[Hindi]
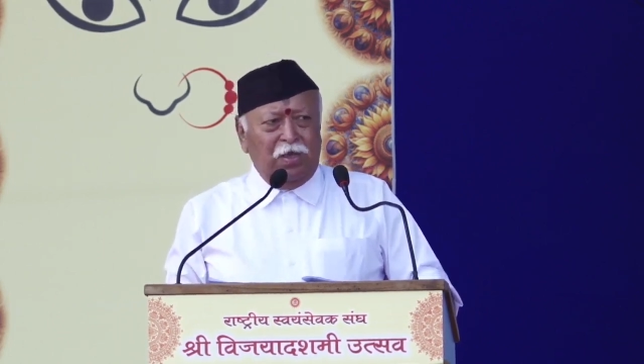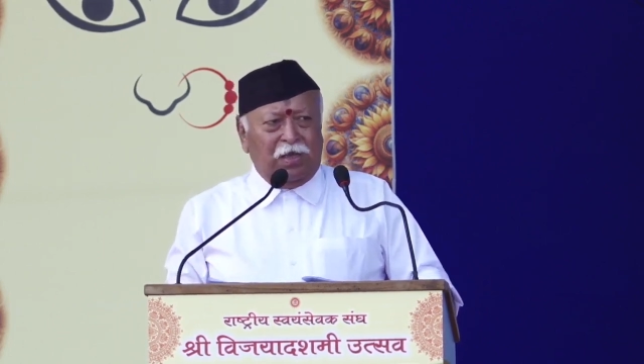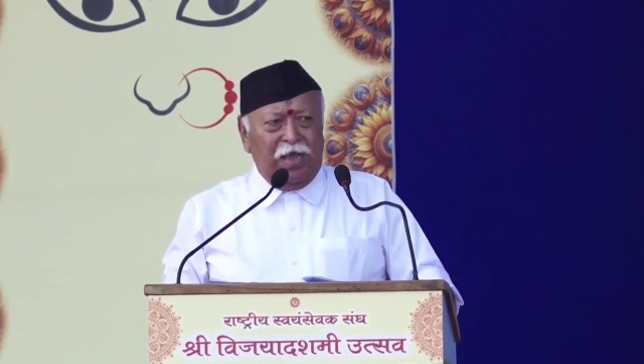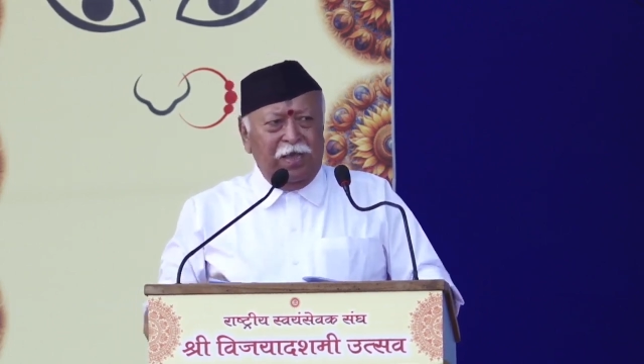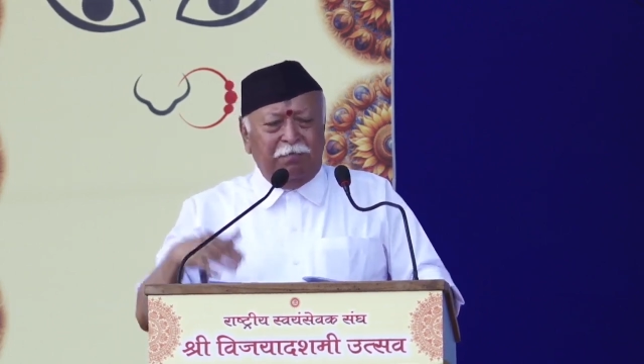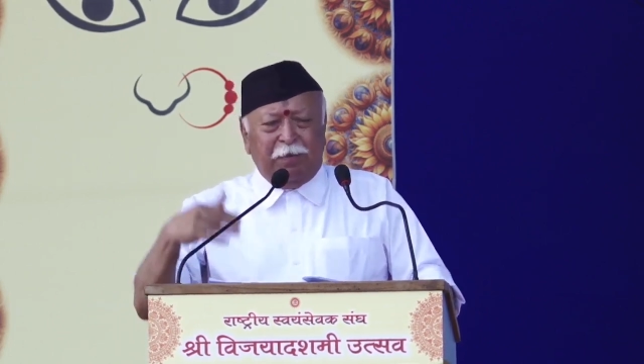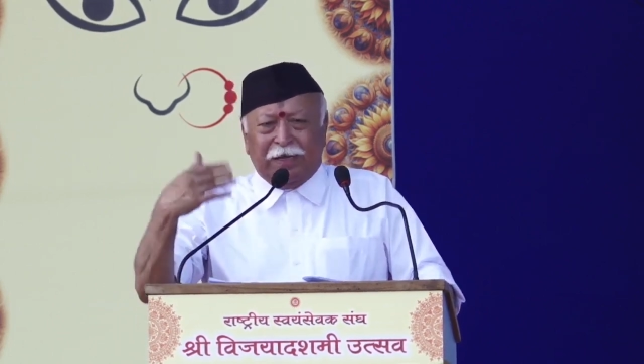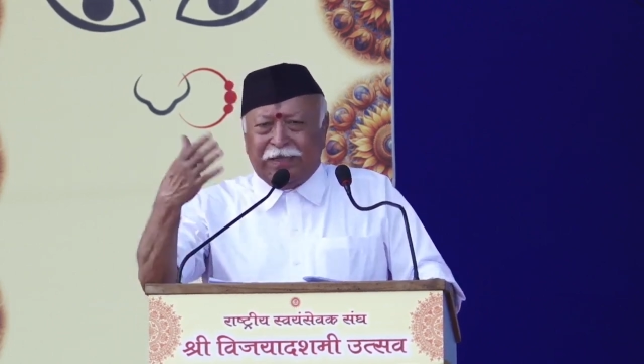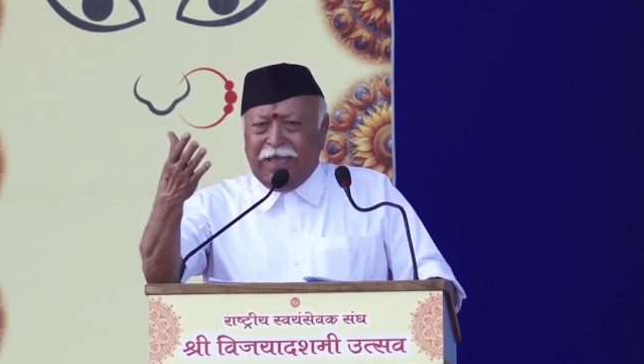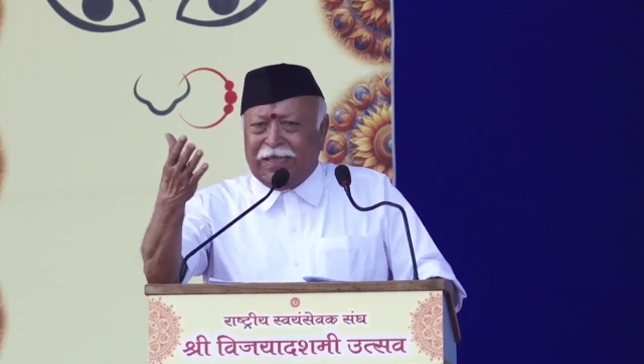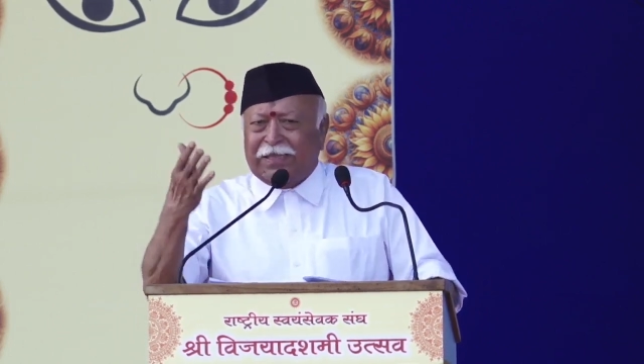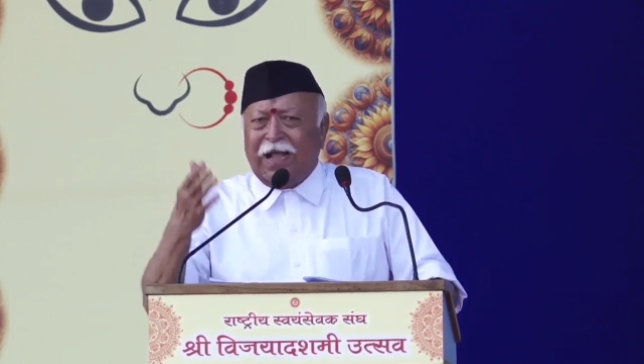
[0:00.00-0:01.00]
कहीं पर
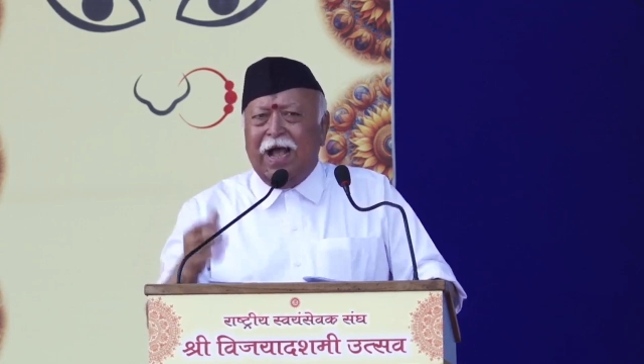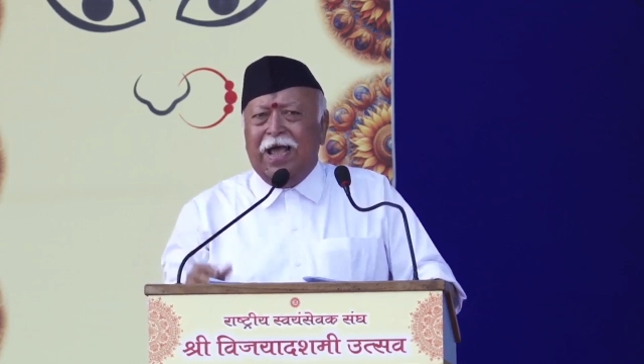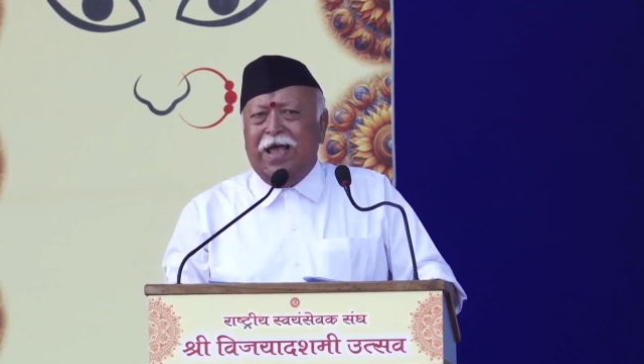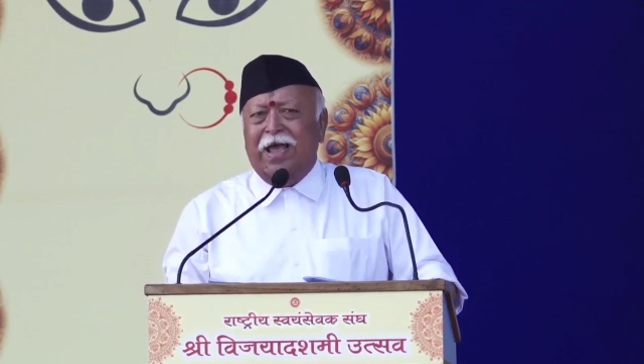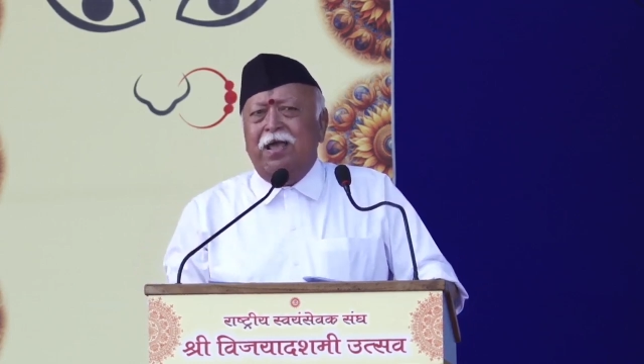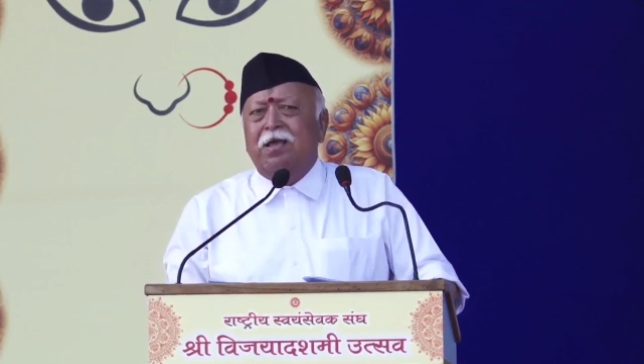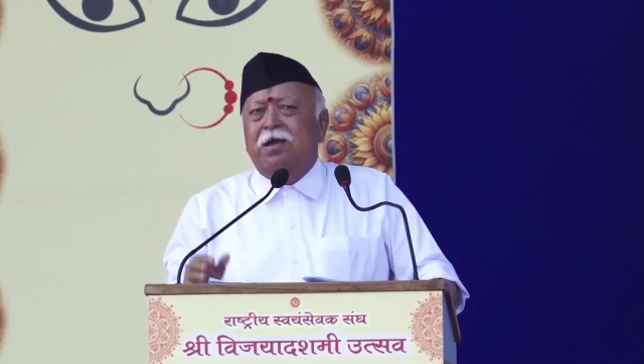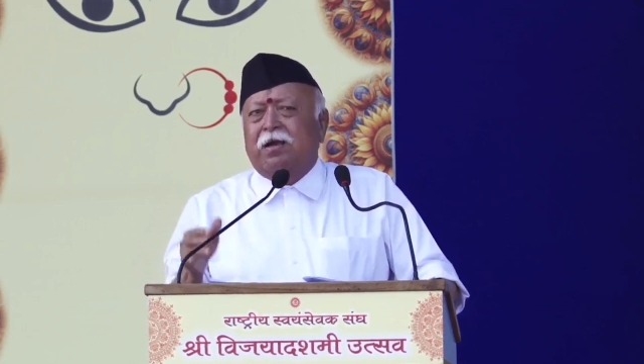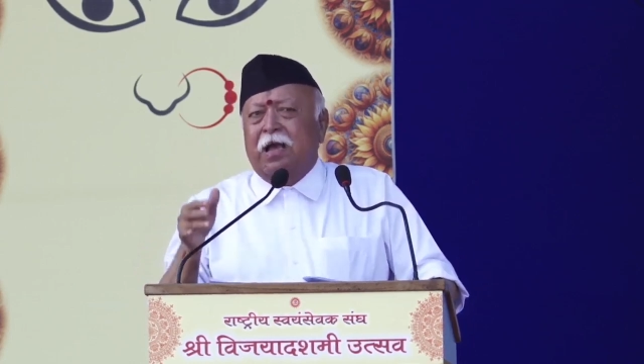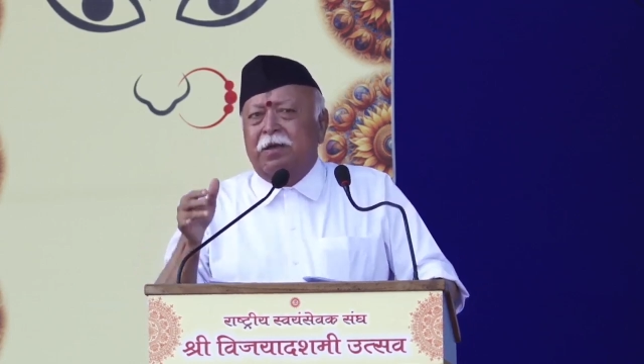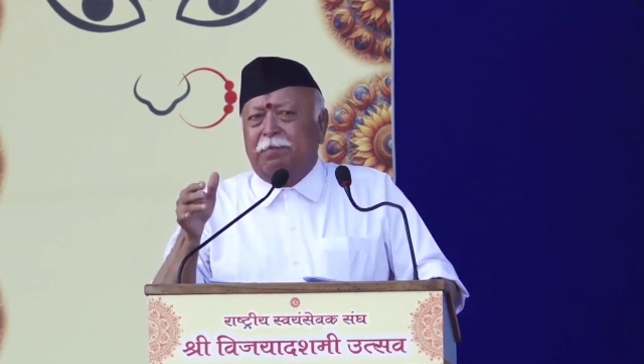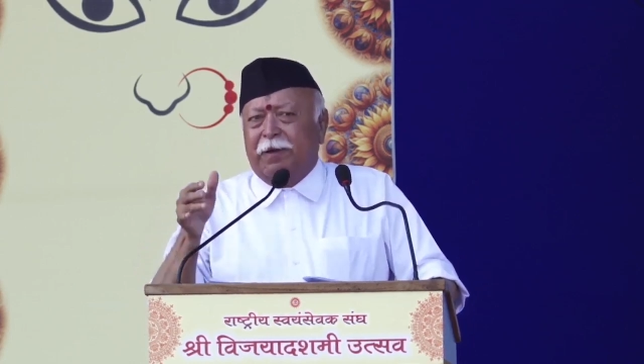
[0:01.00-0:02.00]
दिखता है
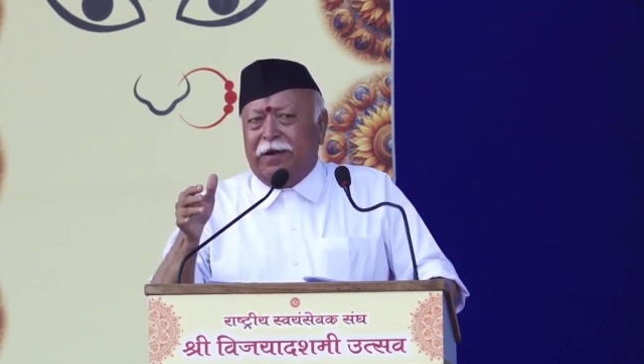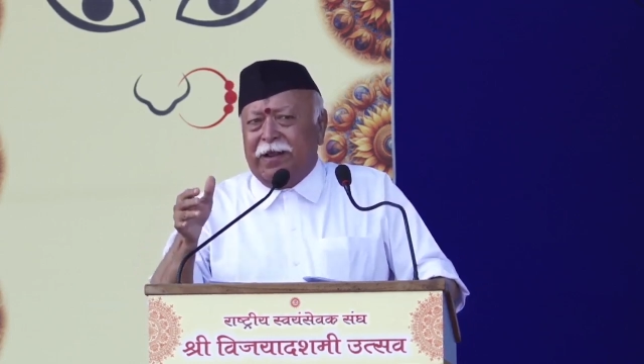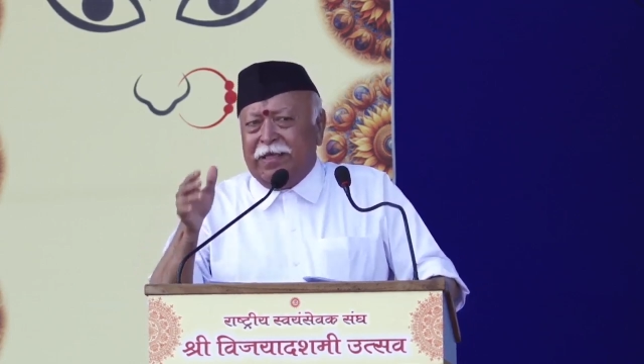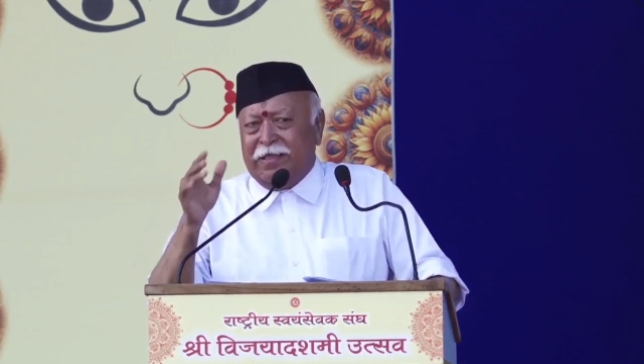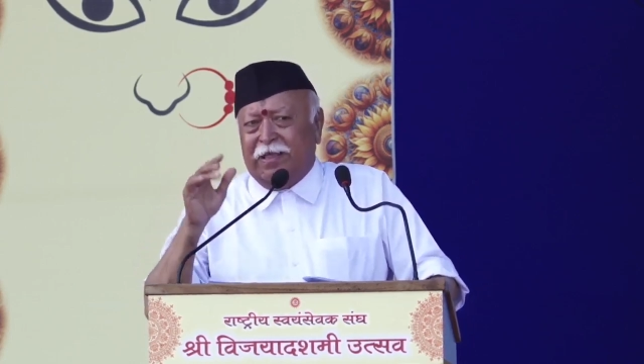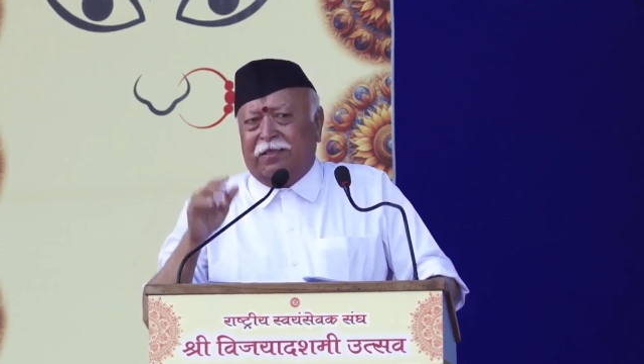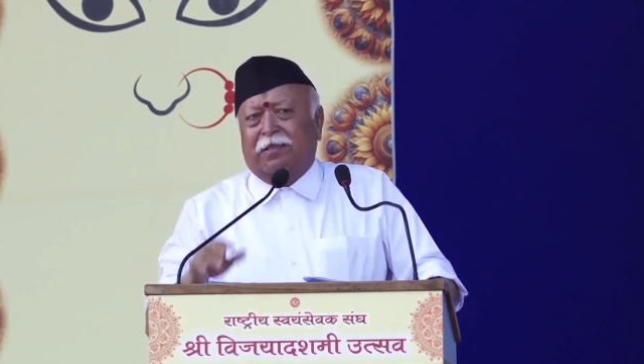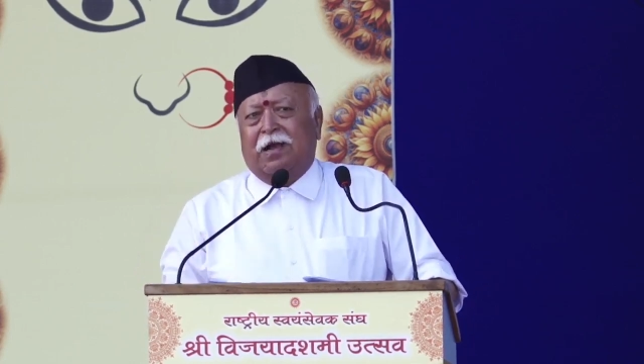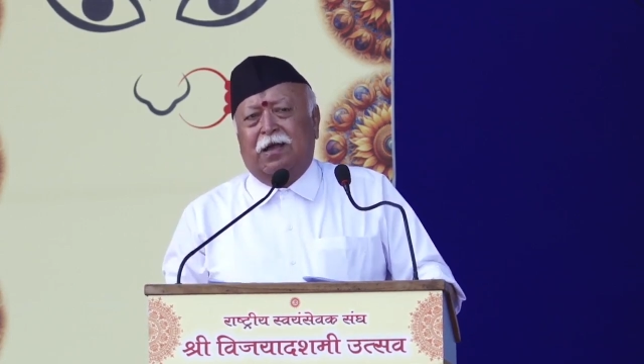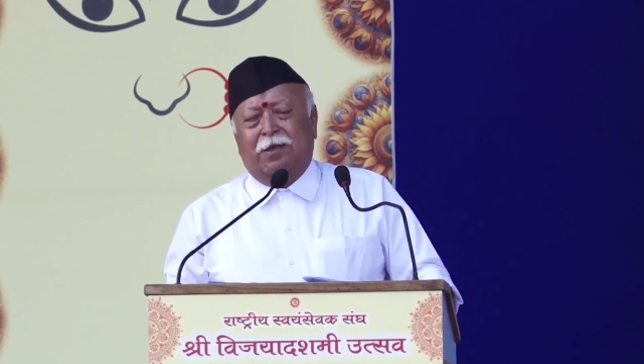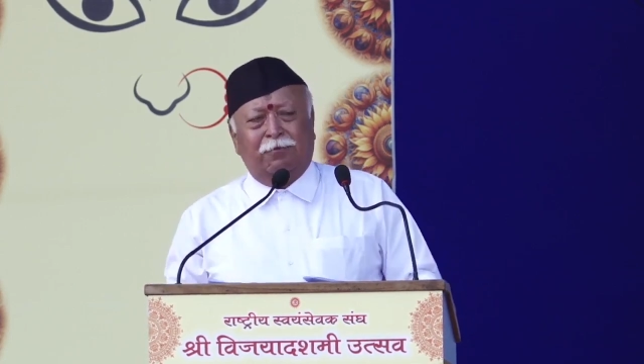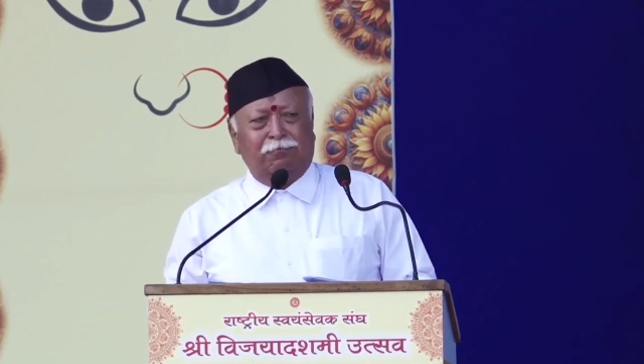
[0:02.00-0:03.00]
कहीं पर नहीं दिखता
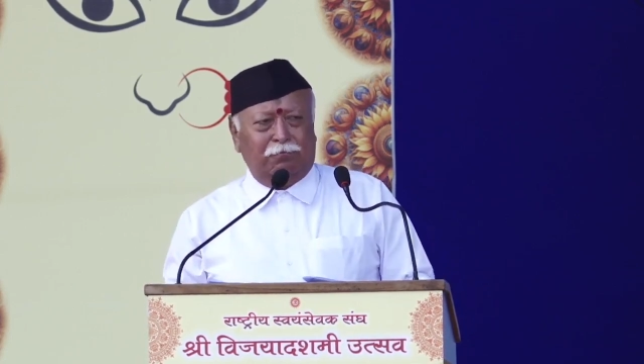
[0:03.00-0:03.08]
है